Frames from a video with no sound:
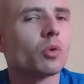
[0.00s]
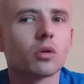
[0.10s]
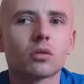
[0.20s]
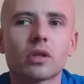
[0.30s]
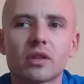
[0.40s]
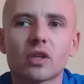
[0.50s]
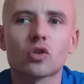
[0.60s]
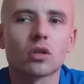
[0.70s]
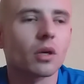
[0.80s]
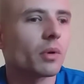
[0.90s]
No
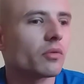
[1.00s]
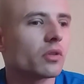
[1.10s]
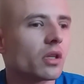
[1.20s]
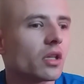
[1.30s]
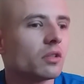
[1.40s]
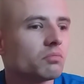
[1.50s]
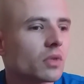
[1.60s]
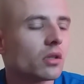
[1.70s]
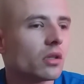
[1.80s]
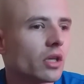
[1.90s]
jesteście naprawdę,
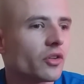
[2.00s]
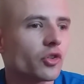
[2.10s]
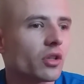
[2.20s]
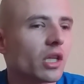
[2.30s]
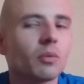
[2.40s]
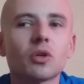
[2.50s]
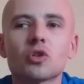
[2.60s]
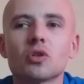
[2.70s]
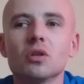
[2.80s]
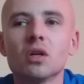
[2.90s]
jesteście
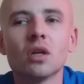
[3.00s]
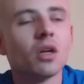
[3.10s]
zajebiści.